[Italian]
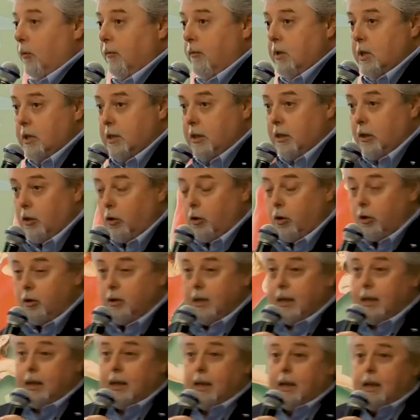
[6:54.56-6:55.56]
investito,
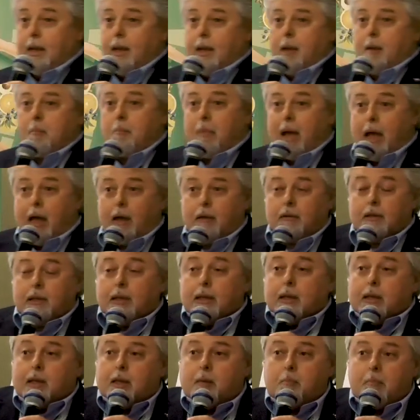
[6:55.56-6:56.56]
ma
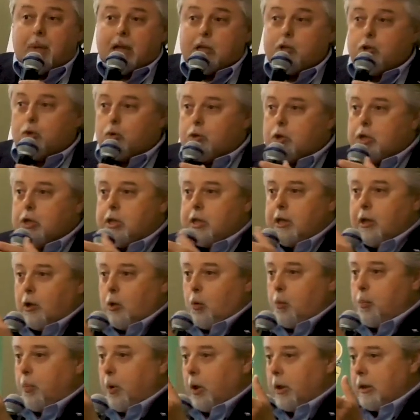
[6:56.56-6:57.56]
immagino ci
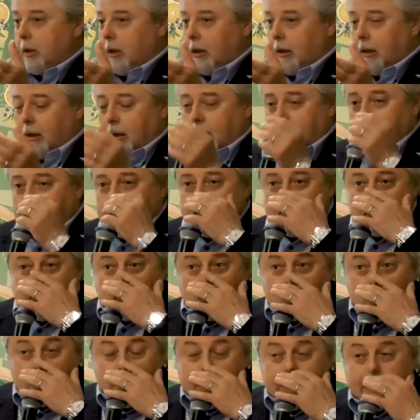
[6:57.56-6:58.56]
siano un po' di, di,
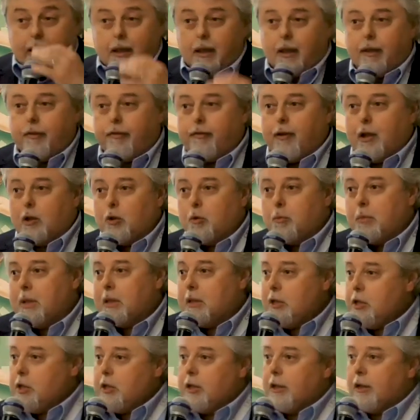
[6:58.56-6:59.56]
colleghi che fanno
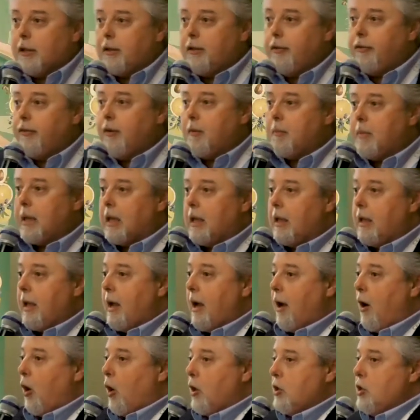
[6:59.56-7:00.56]
medicina di
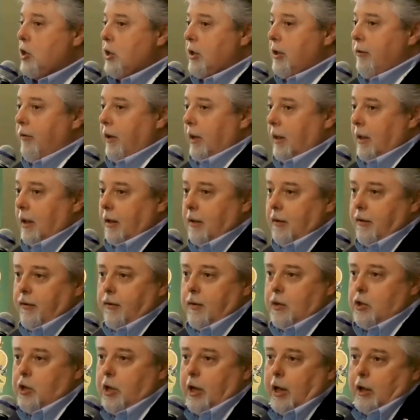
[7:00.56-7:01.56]
famiglia, oggi diventa
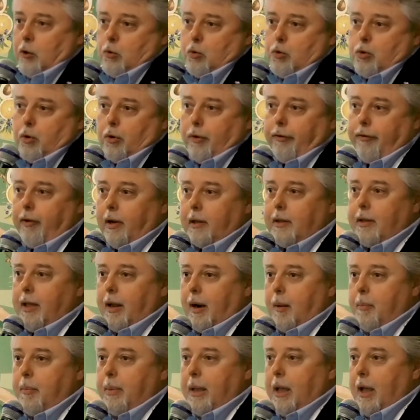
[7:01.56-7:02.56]
difficile non solo fare
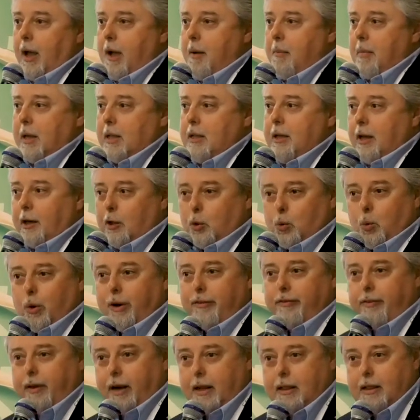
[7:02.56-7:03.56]
terapia, ma
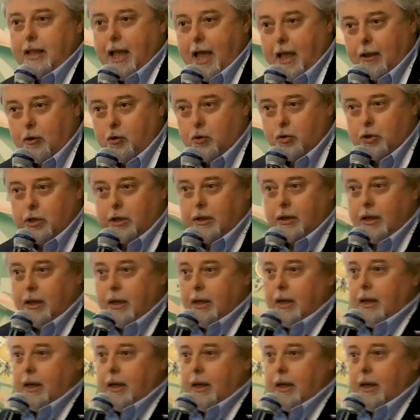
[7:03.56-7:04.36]
addirittura fare diagnosi.